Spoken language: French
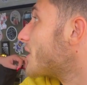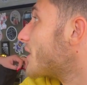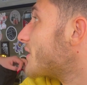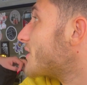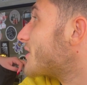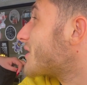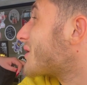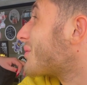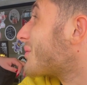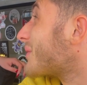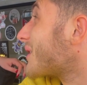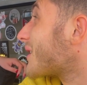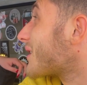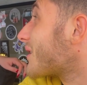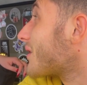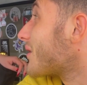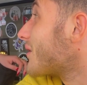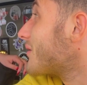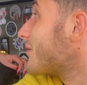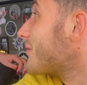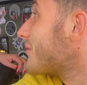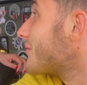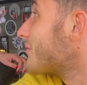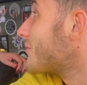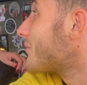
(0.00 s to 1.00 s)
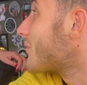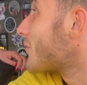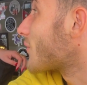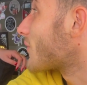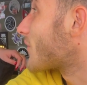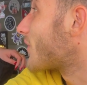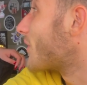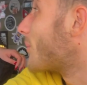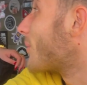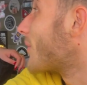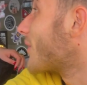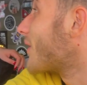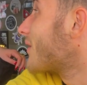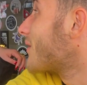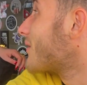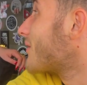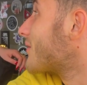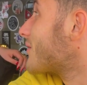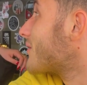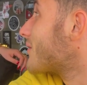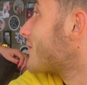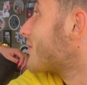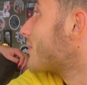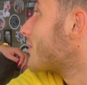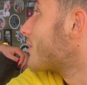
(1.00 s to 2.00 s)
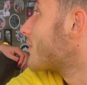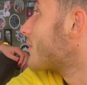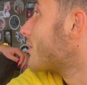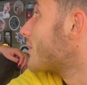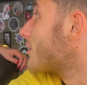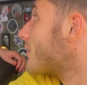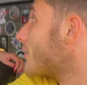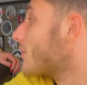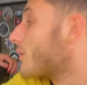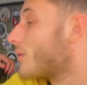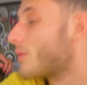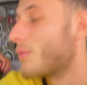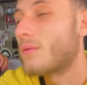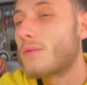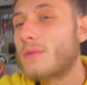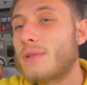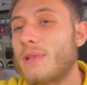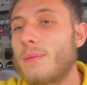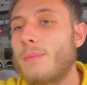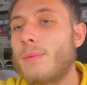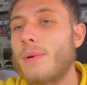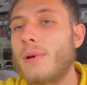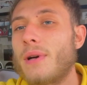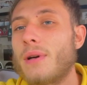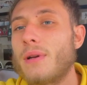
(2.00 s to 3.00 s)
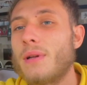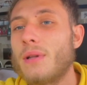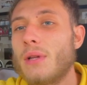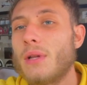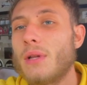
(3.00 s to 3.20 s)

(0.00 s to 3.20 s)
a dit combien de temps On sait pas. On On sait pas.